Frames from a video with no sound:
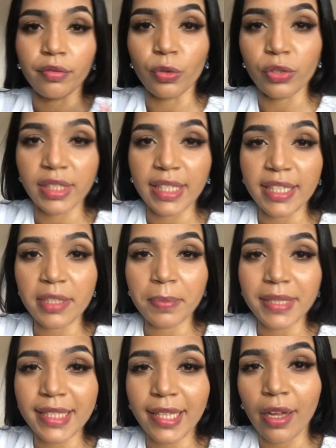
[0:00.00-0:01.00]
vocês
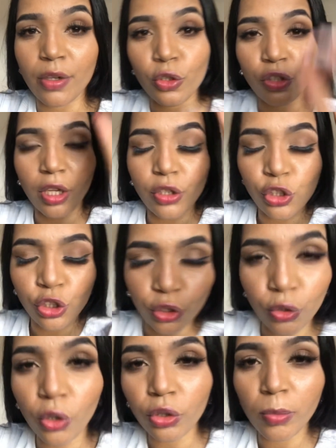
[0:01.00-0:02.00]
piscarem, eu já
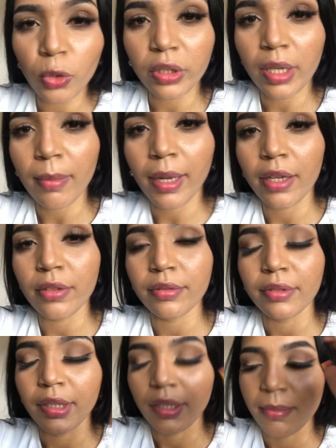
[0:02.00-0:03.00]
estou no meu trabalho.
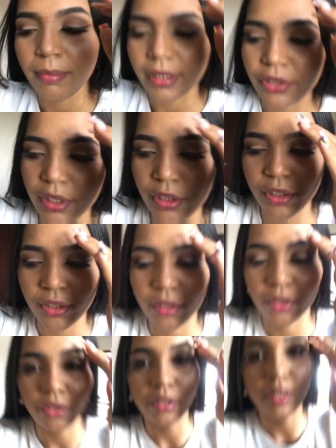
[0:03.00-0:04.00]
Mas, gente, olha